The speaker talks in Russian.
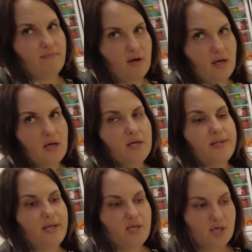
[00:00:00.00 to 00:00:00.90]
два,
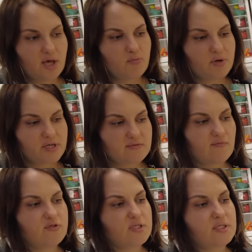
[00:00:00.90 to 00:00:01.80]
для Икеи
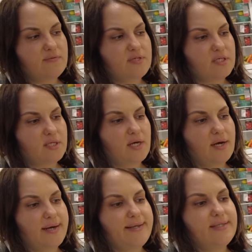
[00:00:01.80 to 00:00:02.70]
производится всегда
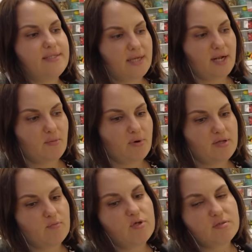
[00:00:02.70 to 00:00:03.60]
отдельно.
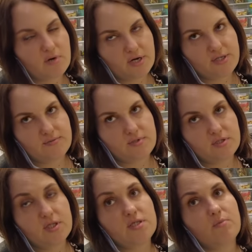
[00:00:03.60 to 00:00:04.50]
Поэтому не заморачивайтесь,
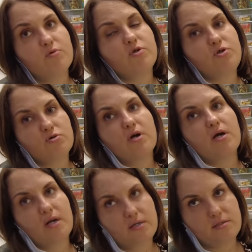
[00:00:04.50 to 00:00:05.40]
здесь работает четкая
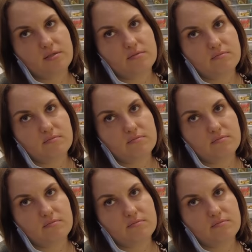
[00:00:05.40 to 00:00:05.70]
гарантия.